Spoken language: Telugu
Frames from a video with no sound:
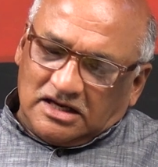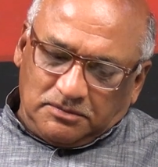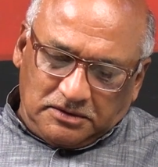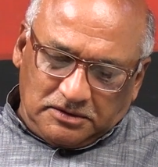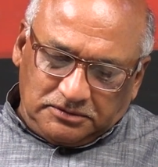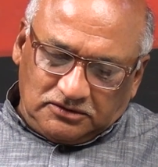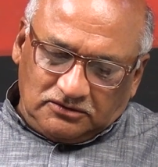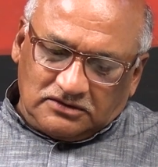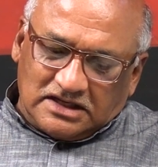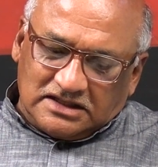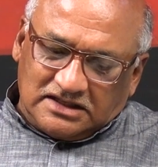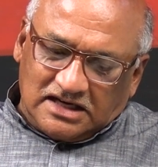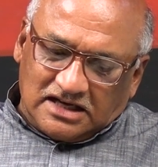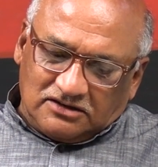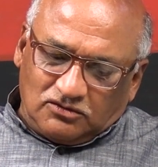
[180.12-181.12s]
గారి ప్రభుత్వం
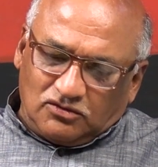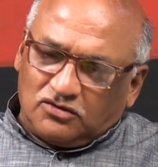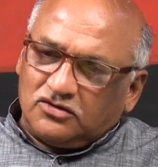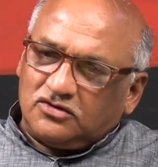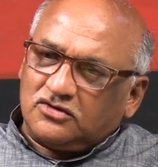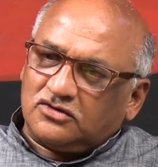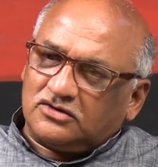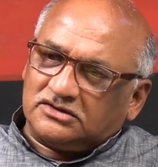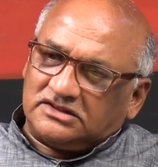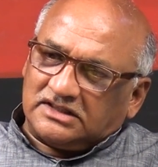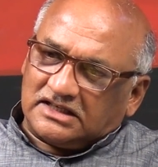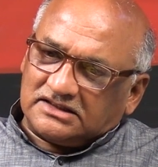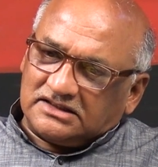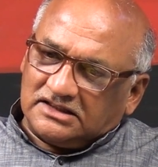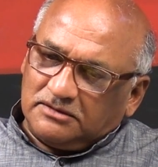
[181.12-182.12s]
అధికార దుర్వినియోగం
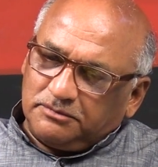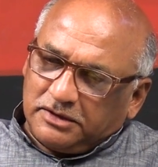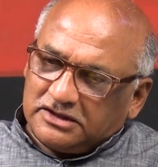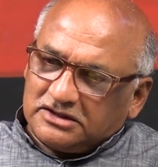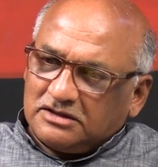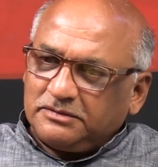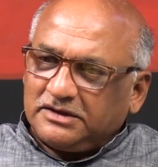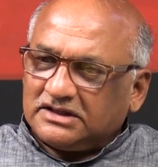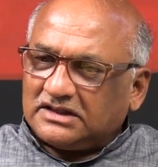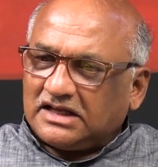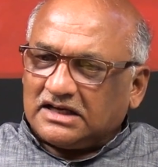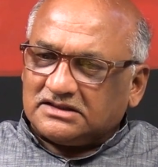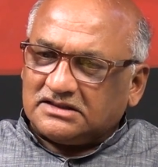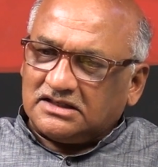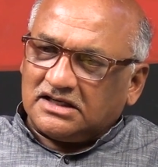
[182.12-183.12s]
చేస్తుంది ప్రజల మీద
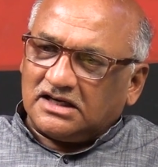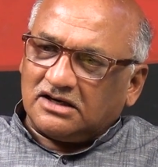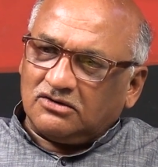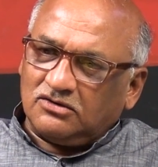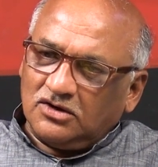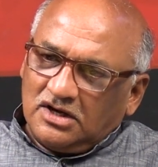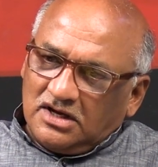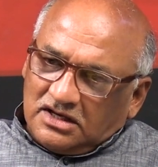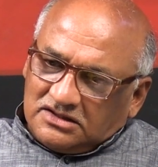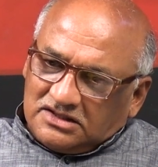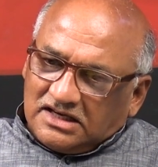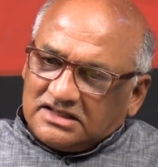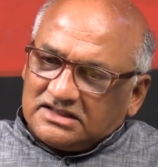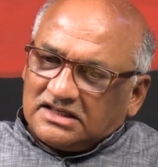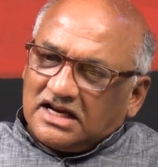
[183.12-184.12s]
దాష్టికాలు
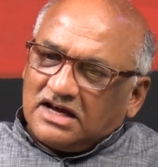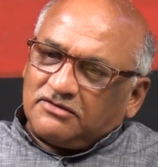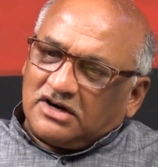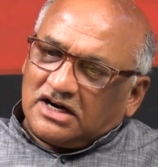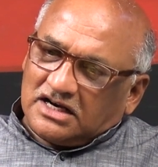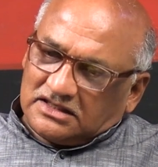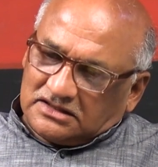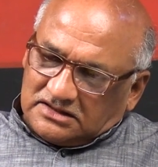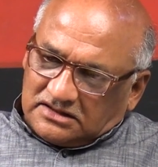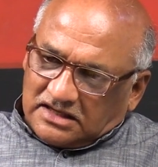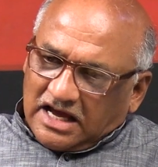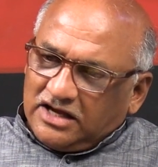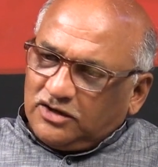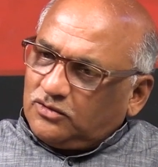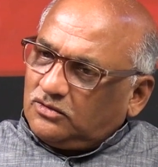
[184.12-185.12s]
చేసిన వాళ్ళ
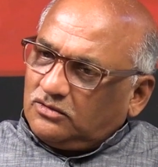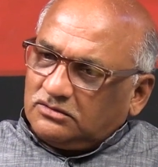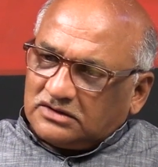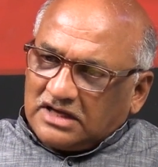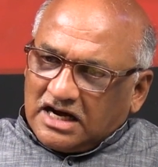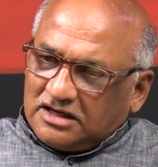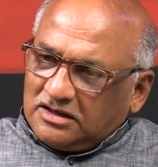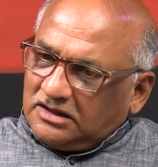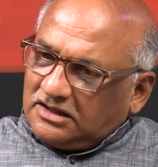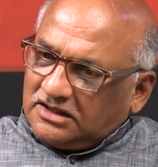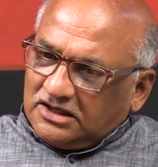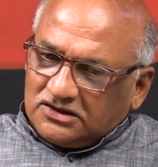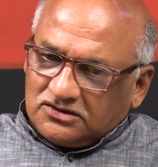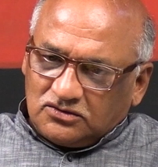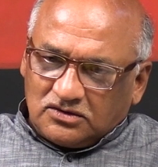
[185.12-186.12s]
నాయకులు దాటిని
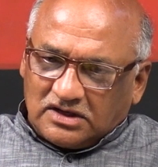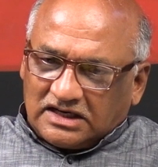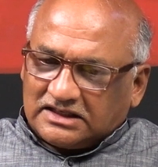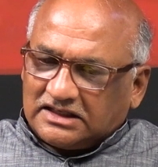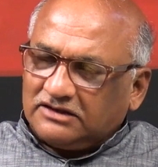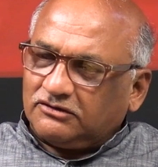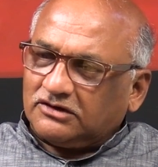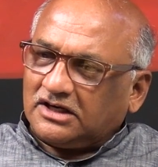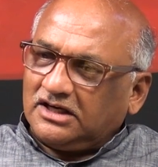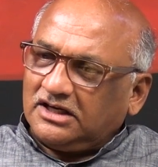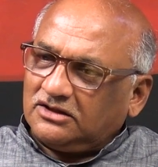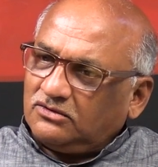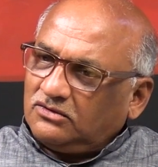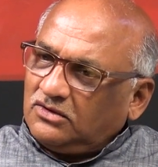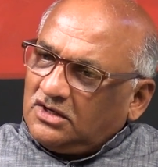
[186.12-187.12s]
కేసు కట్టనివ్వటం
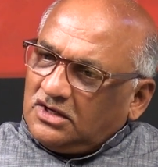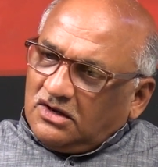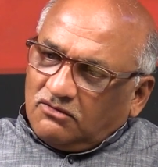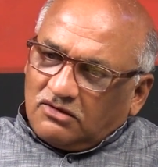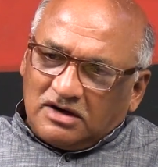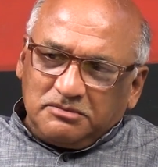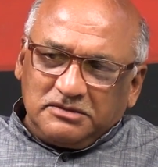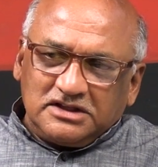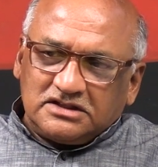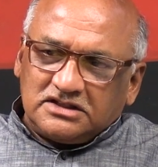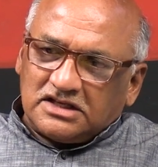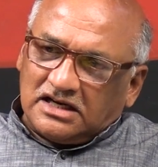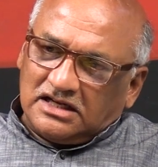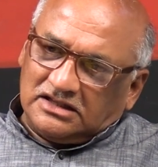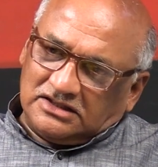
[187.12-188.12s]
లేదు వాళ్ళ మీద
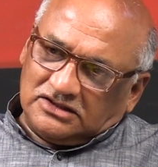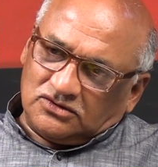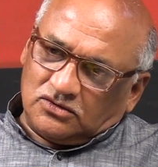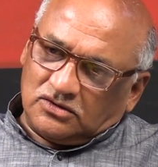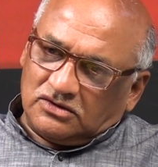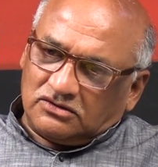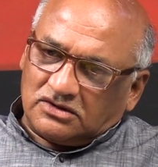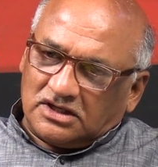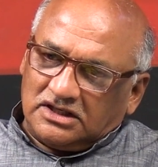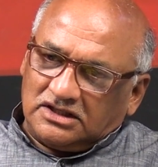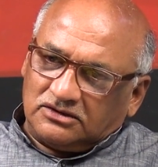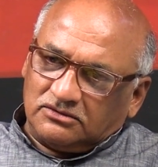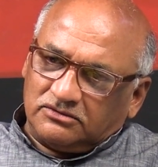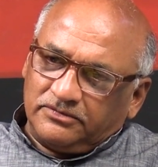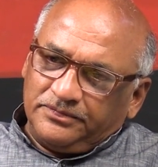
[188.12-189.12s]
చర్యలు తీసుకొనివ్వటం
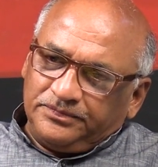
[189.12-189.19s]
లేదు